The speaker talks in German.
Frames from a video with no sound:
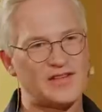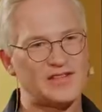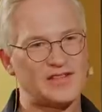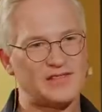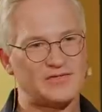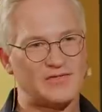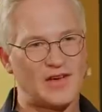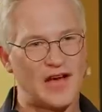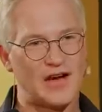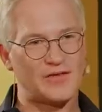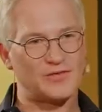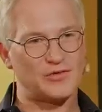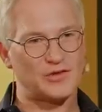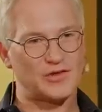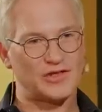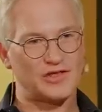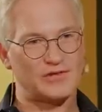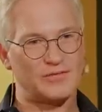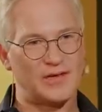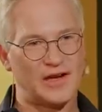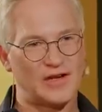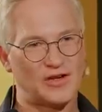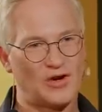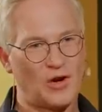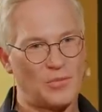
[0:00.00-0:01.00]
Sie in Frankfurt nicht
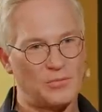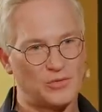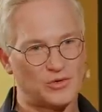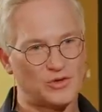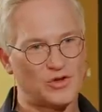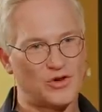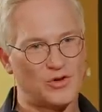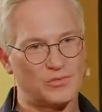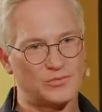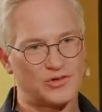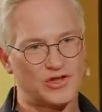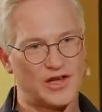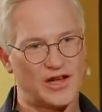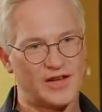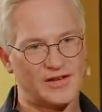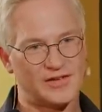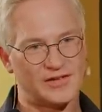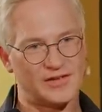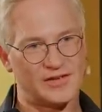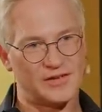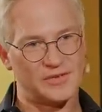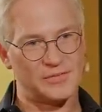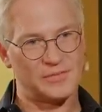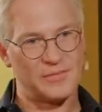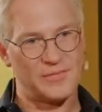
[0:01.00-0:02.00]
weit kommen unter Umständen.
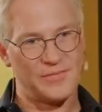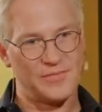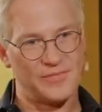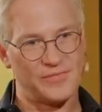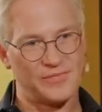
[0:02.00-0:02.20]
Ja, genau.